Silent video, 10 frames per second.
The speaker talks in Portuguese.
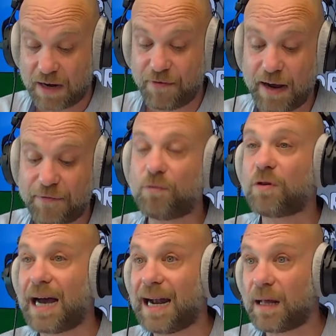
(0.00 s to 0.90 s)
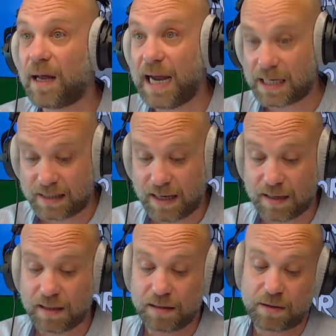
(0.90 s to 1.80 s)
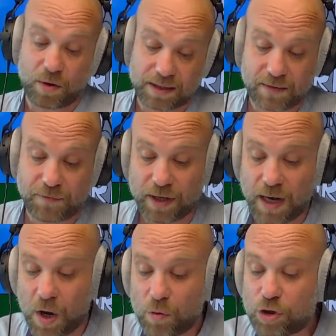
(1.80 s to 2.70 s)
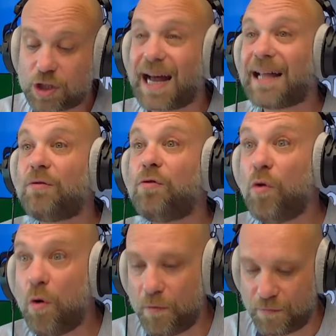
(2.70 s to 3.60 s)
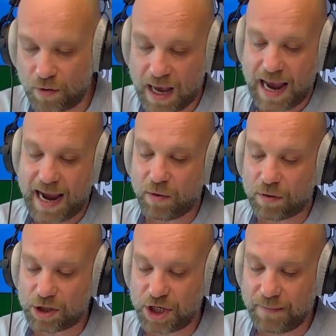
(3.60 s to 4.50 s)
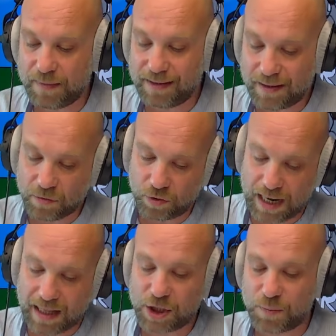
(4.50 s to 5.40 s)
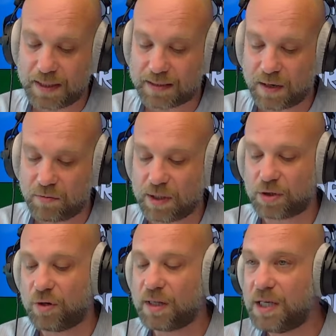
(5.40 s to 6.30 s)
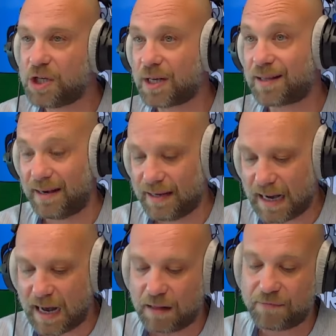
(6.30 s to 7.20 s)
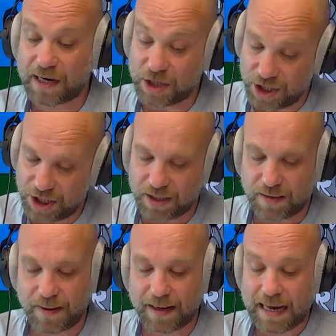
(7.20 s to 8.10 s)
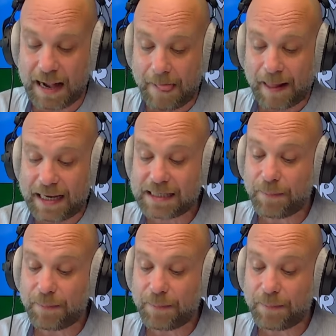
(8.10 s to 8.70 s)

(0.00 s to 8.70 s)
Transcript: que vai fundar esta coisa que foi o Estado Novo. É um regime ditatorial de inspiração nacionalista, clerical, fascista também. E